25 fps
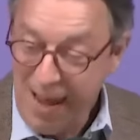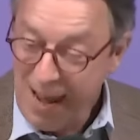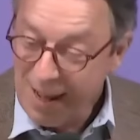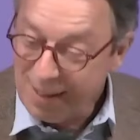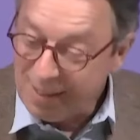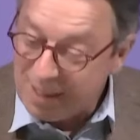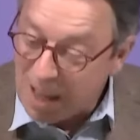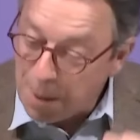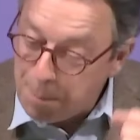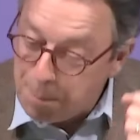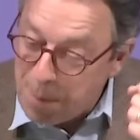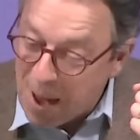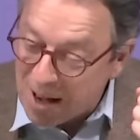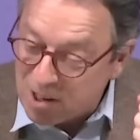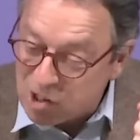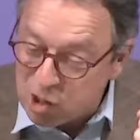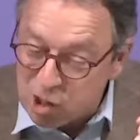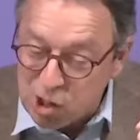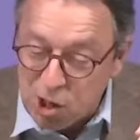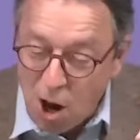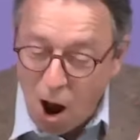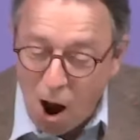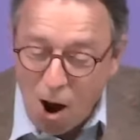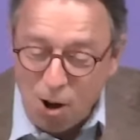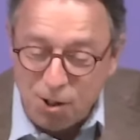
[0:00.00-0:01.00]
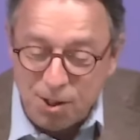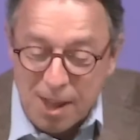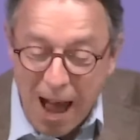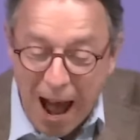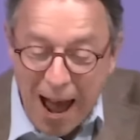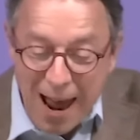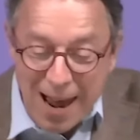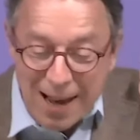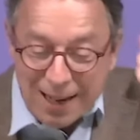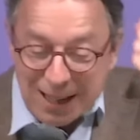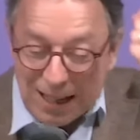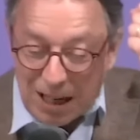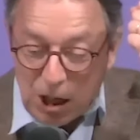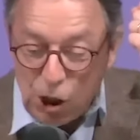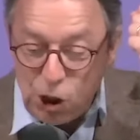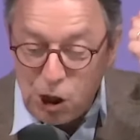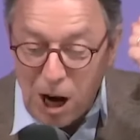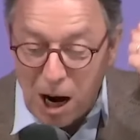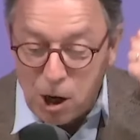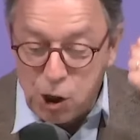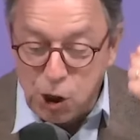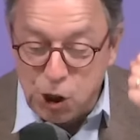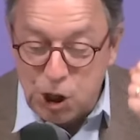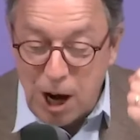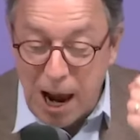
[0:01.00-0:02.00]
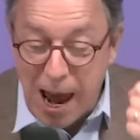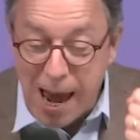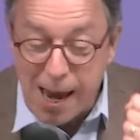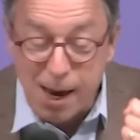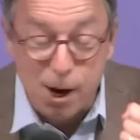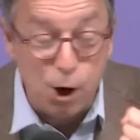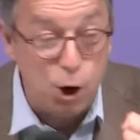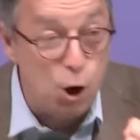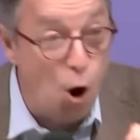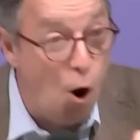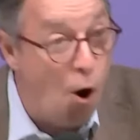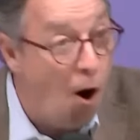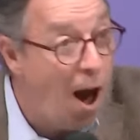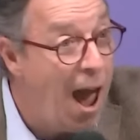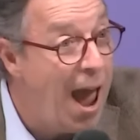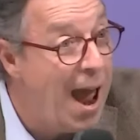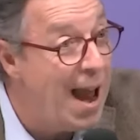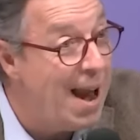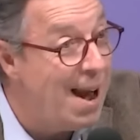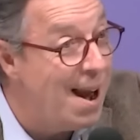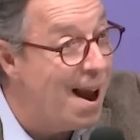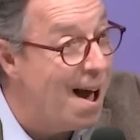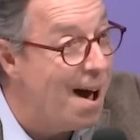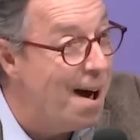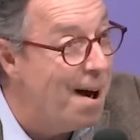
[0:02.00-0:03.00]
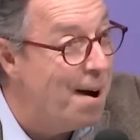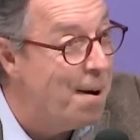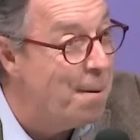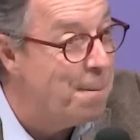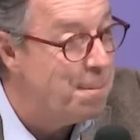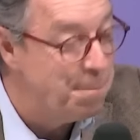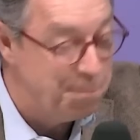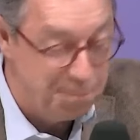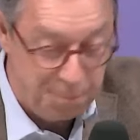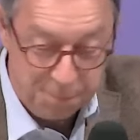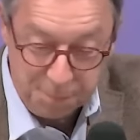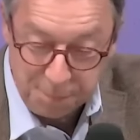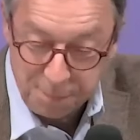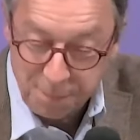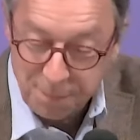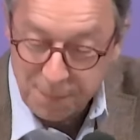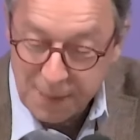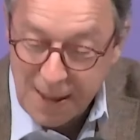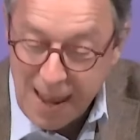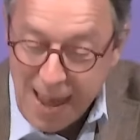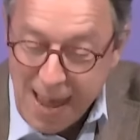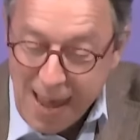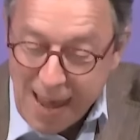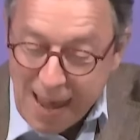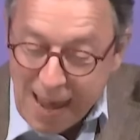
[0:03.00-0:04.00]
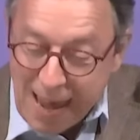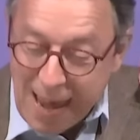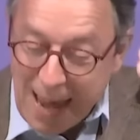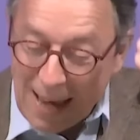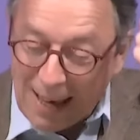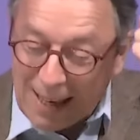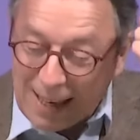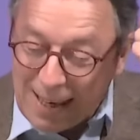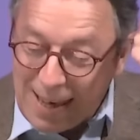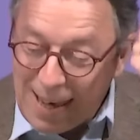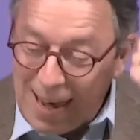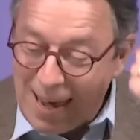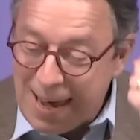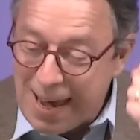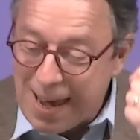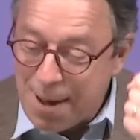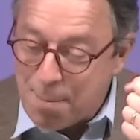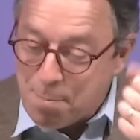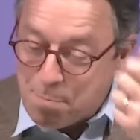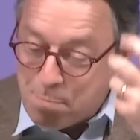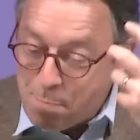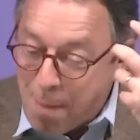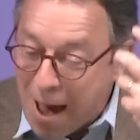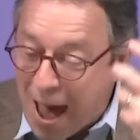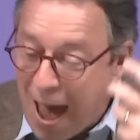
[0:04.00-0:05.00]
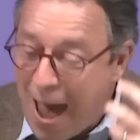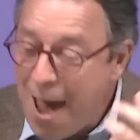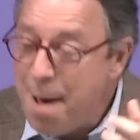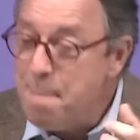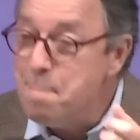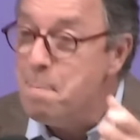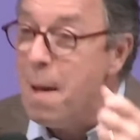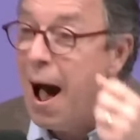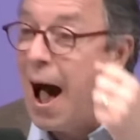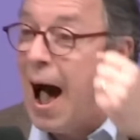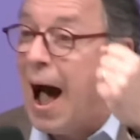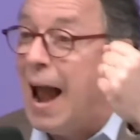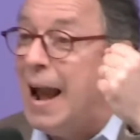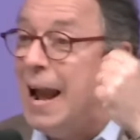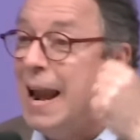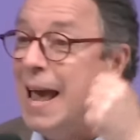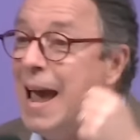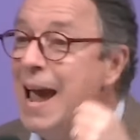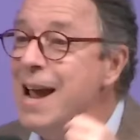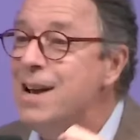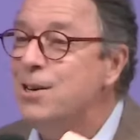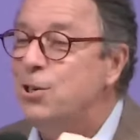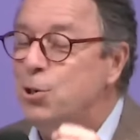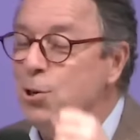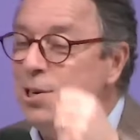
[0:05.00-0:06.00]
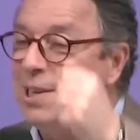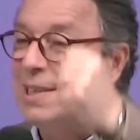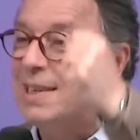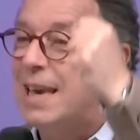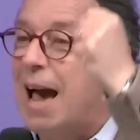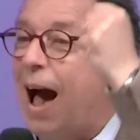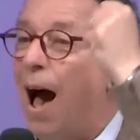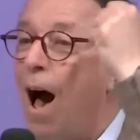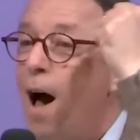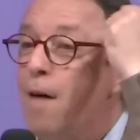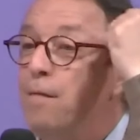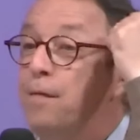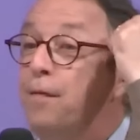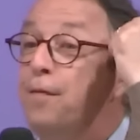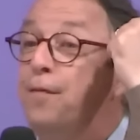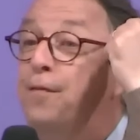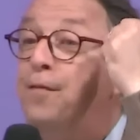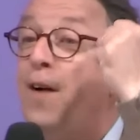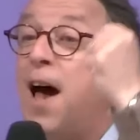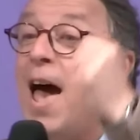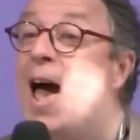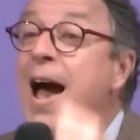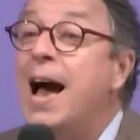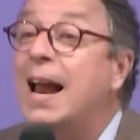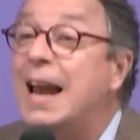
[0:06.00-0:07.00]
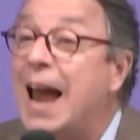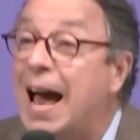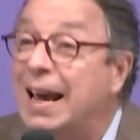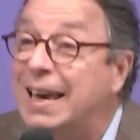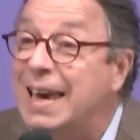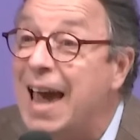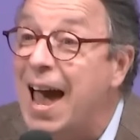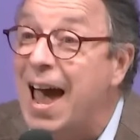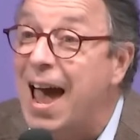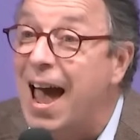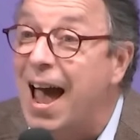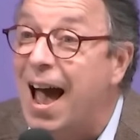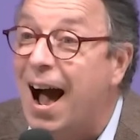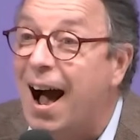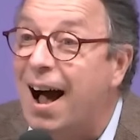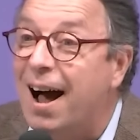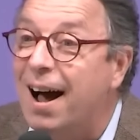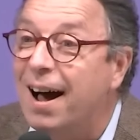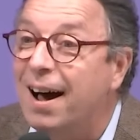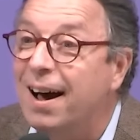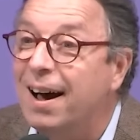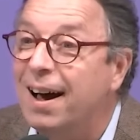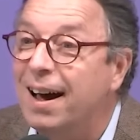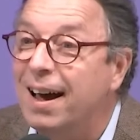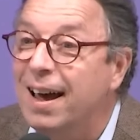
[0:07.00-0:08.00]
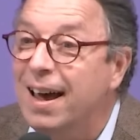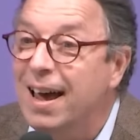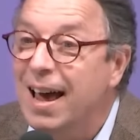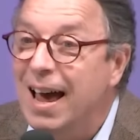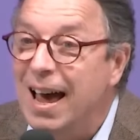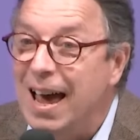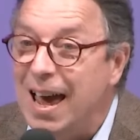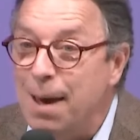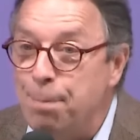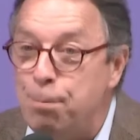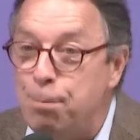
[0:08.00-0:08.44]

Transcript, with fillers: des personnes qui cherchaient querelle et qui même allaient jusqu'à faire la guerre. Et